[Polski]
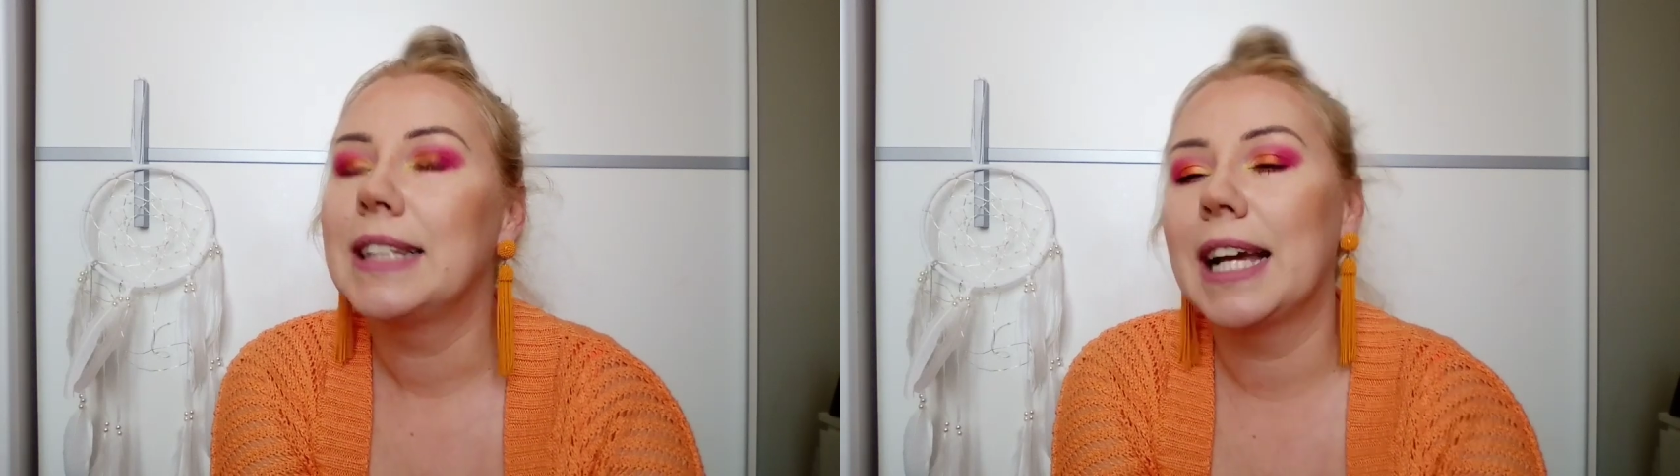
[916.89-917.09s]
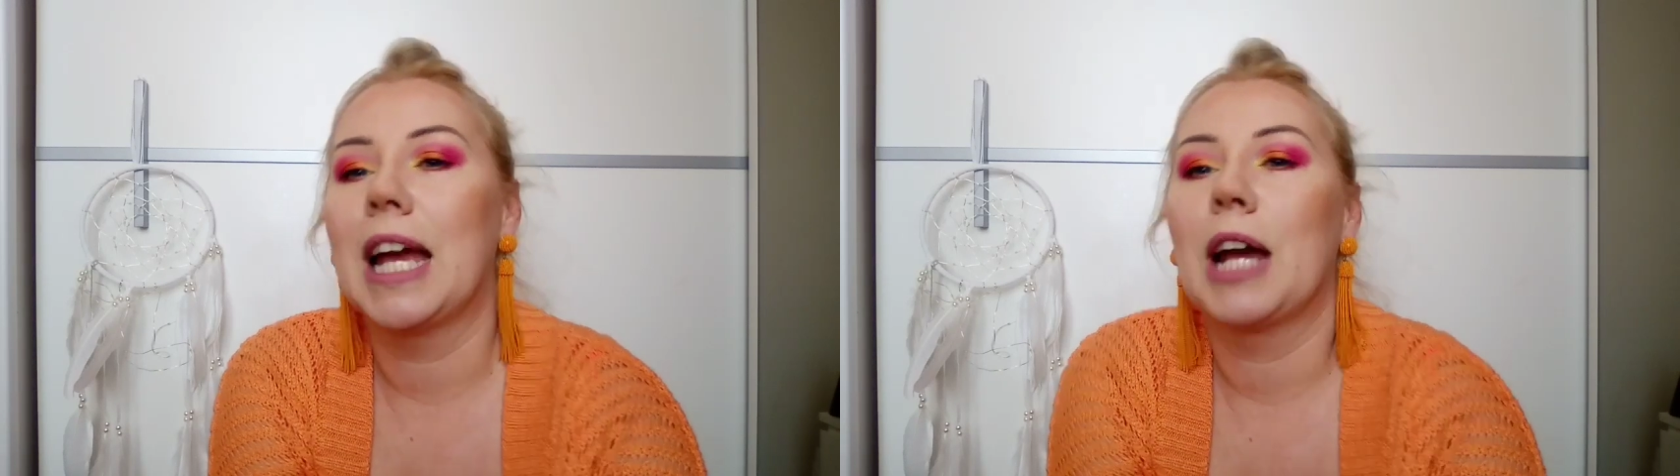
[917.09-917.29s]

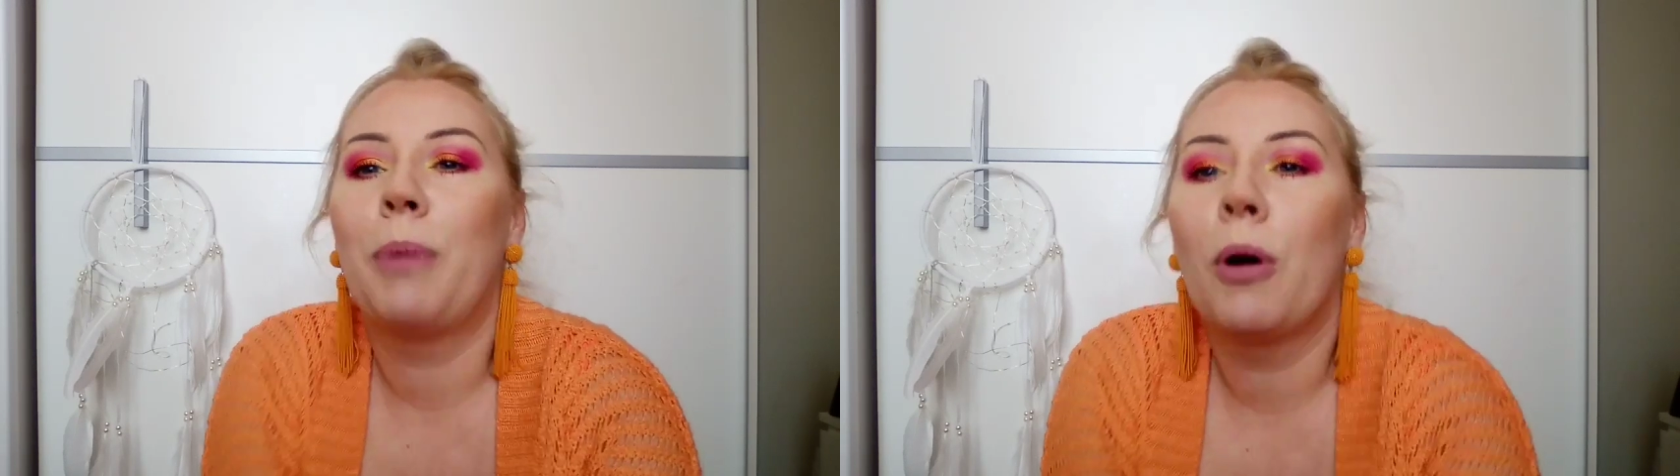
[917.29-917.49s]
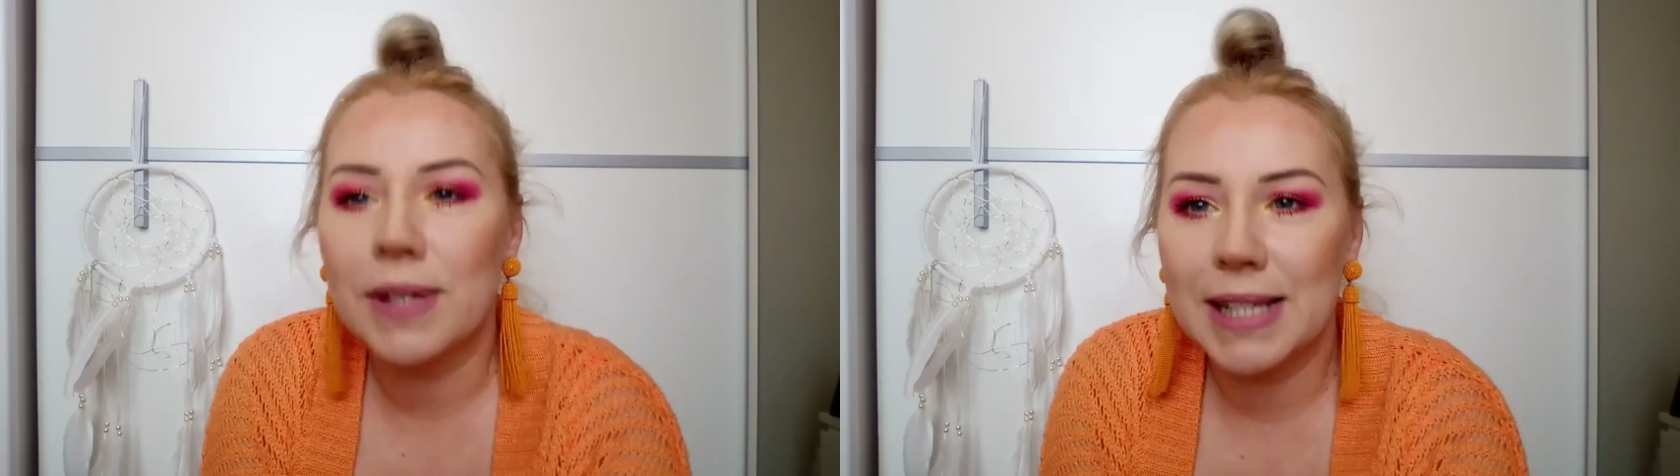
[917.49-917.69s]
tak
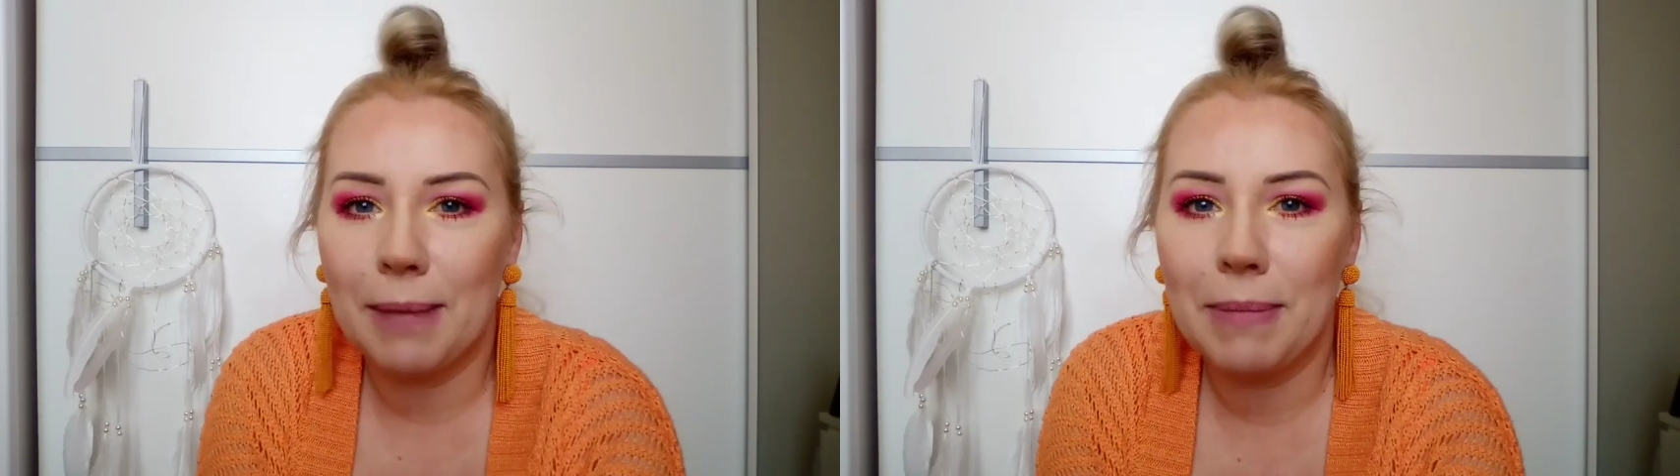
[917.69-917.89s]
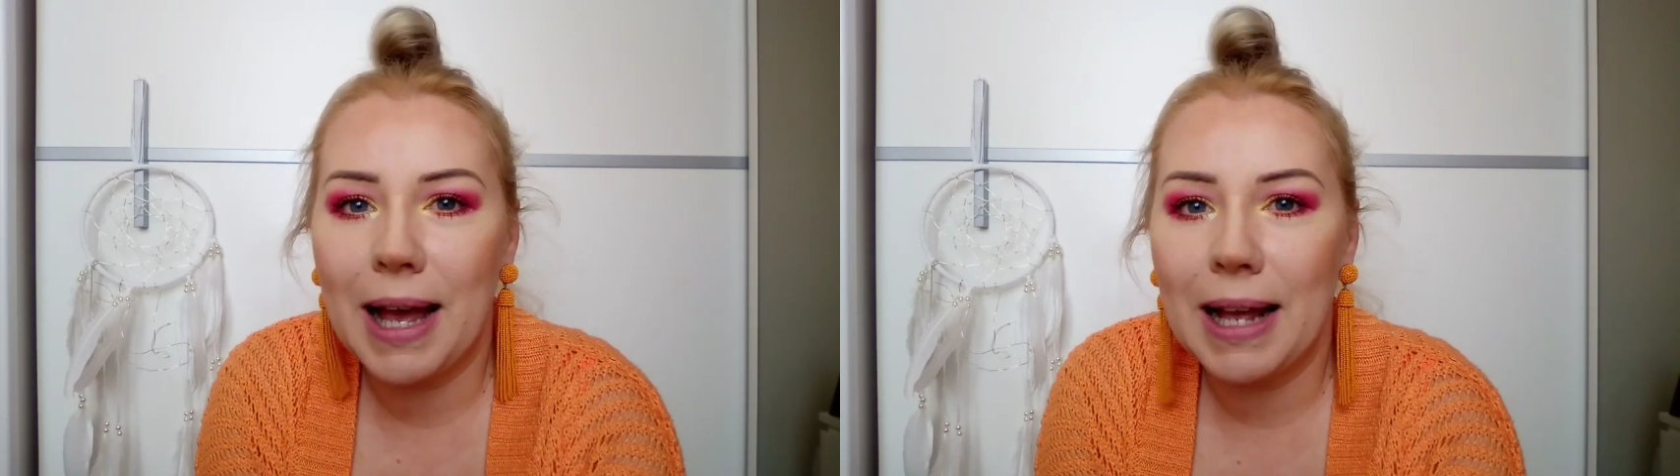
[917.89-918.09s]
jak
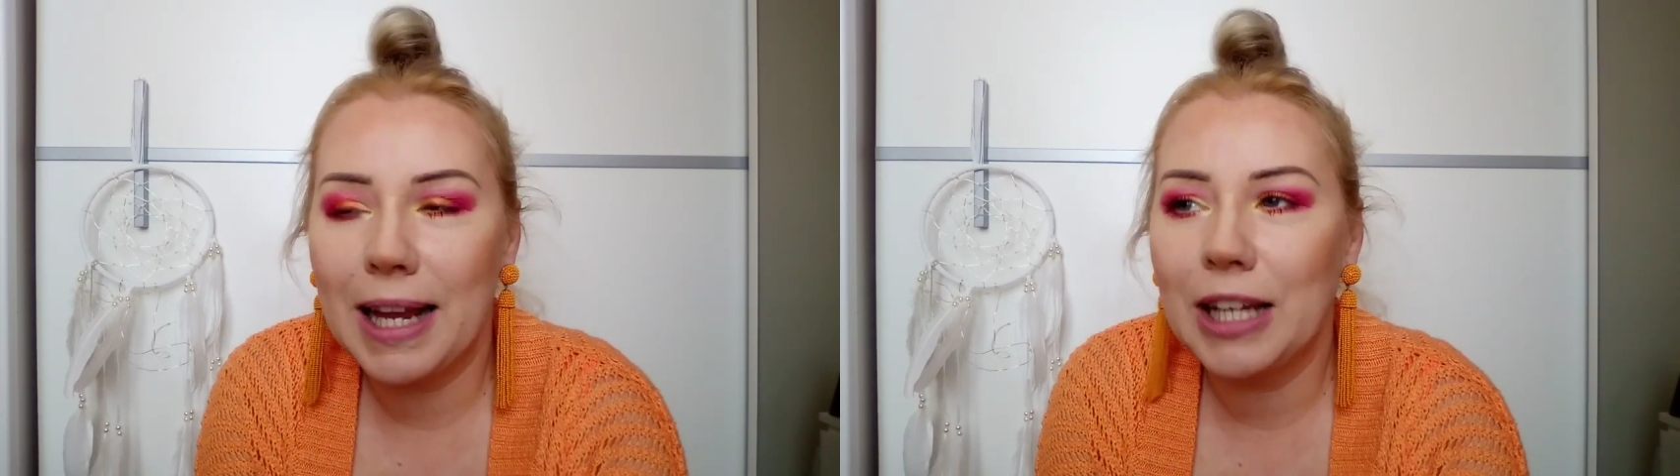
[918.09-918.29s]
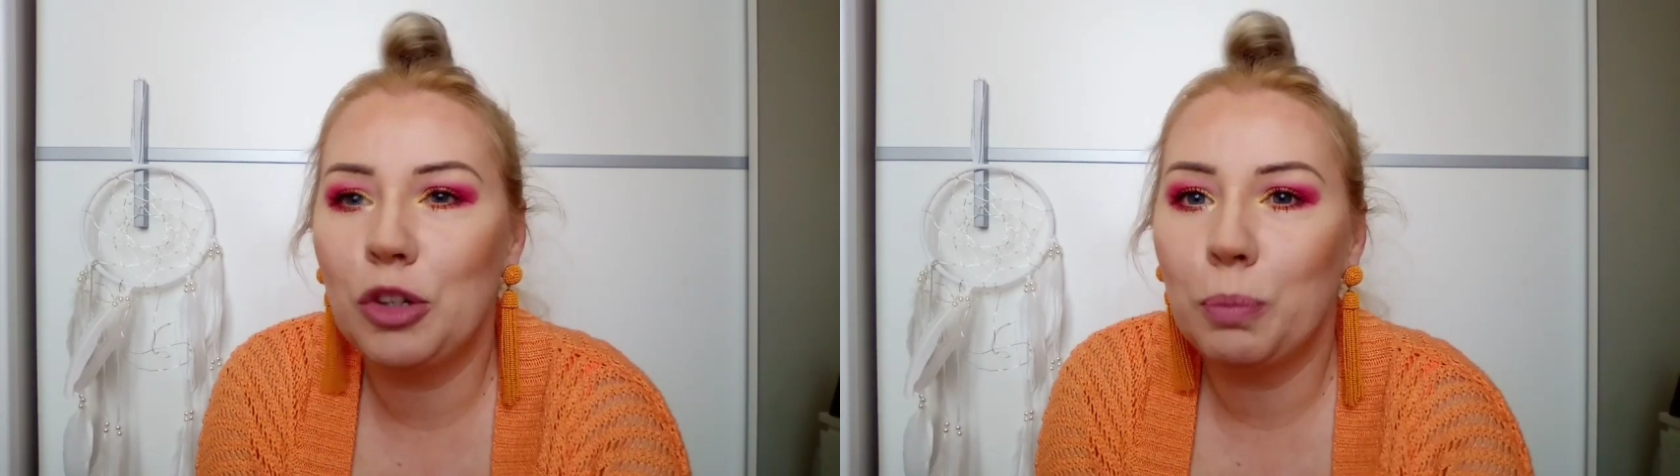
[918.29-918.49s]
Polska
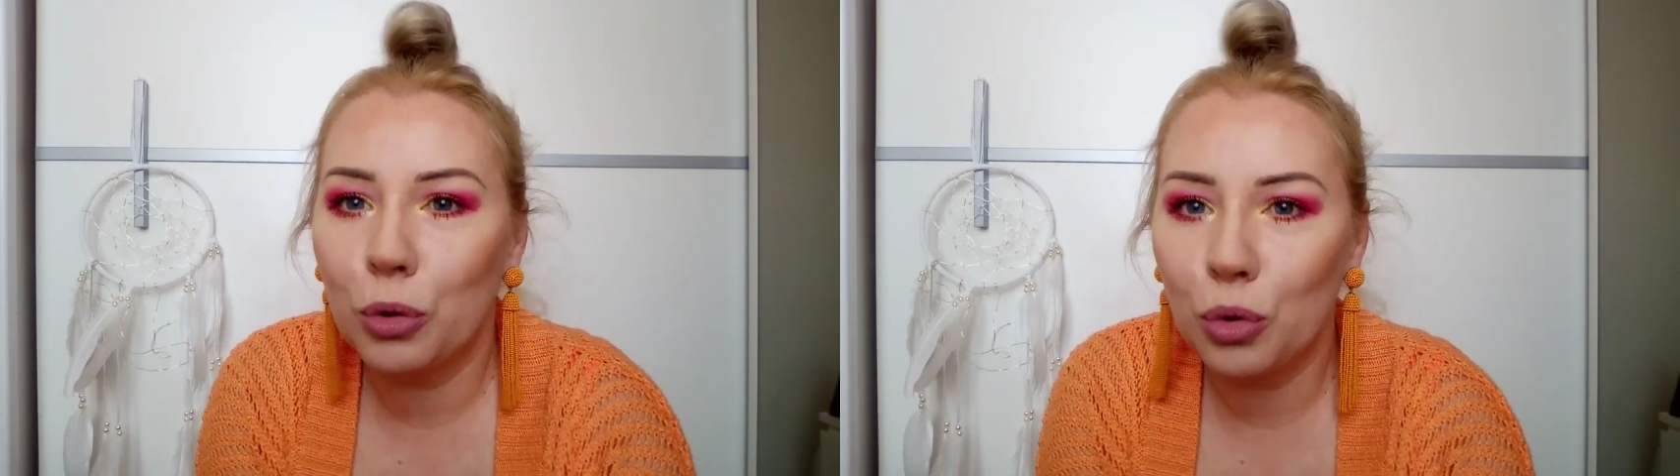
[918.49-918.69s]
ma jakieś